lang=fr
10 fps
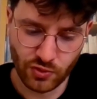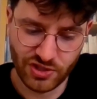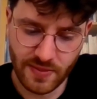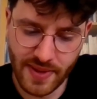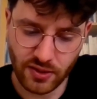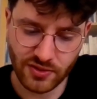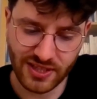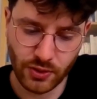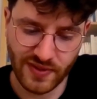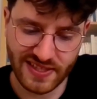Donc Gilbert
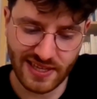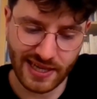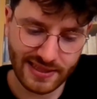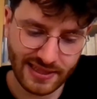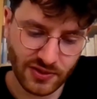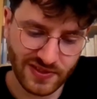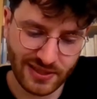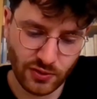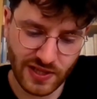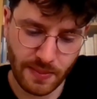Andrieux va s'arrêter dans
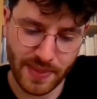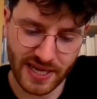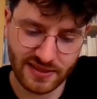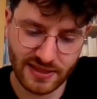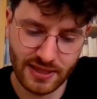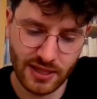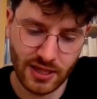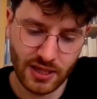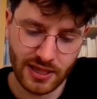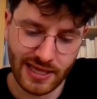cette deuxième partie
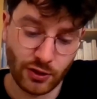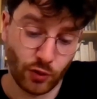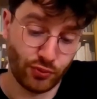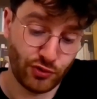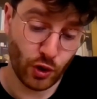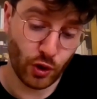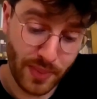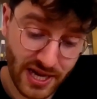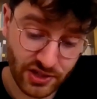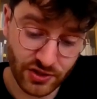et dans
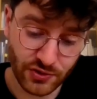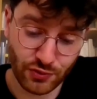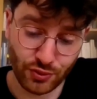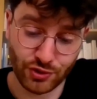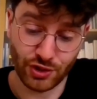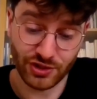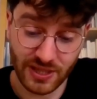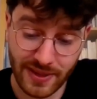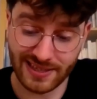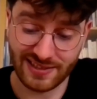plusieurs pages sur
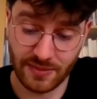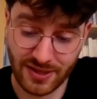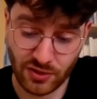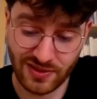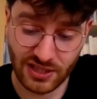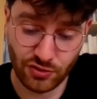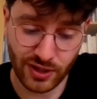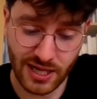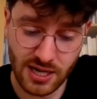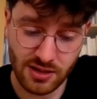Georges Hébert et sa méthode
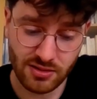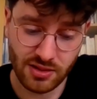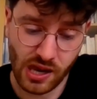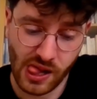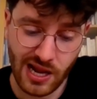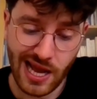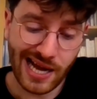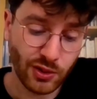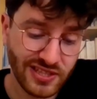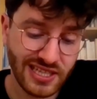naturelle,
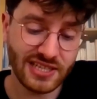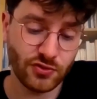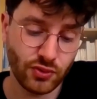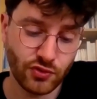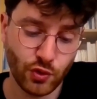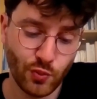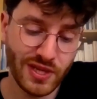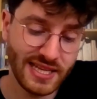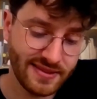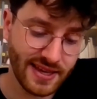à côté de l'instruction
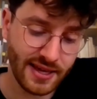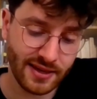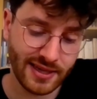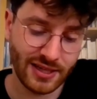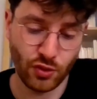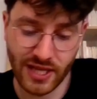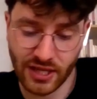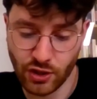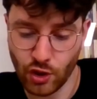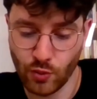militaire et de
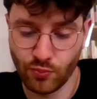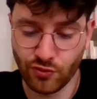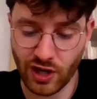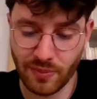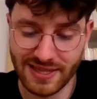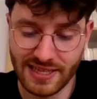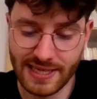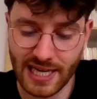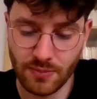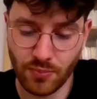l'école, le pouvoir
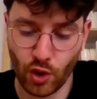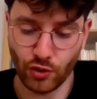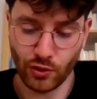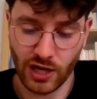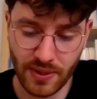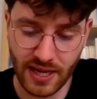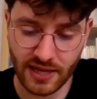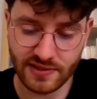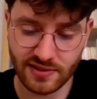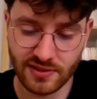médical prend de la
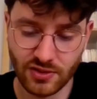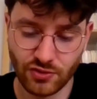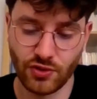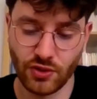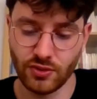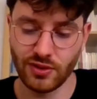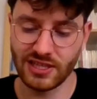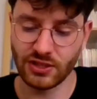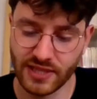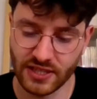place dans
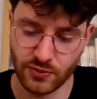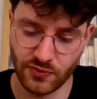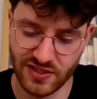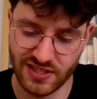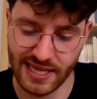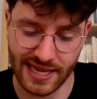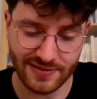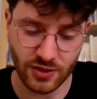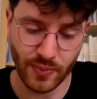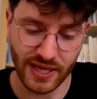l'éducation physique
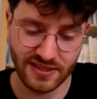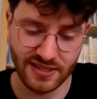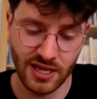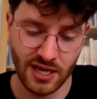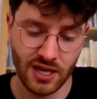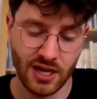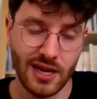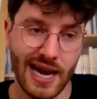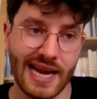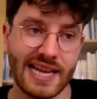grâce en partie
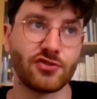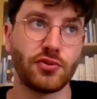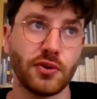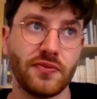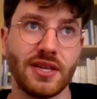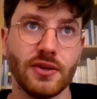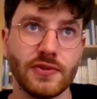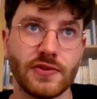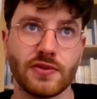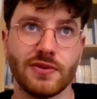à la
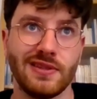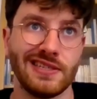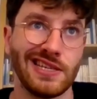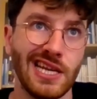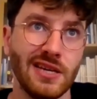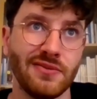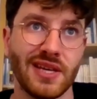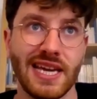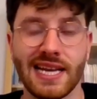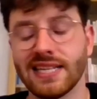surveillance des élèves
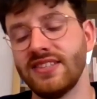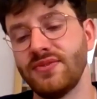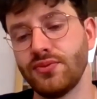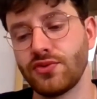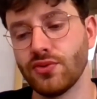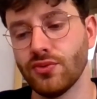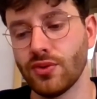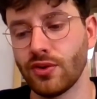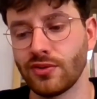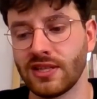et à la
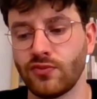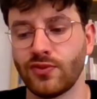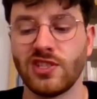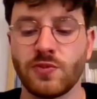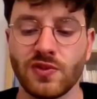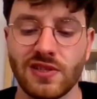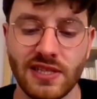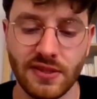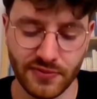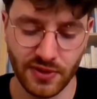diffusion euh, d'un nouveau
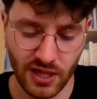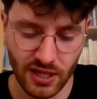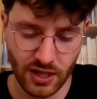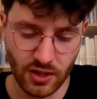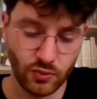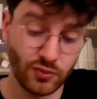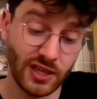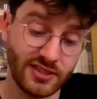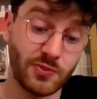dispositif ou d'un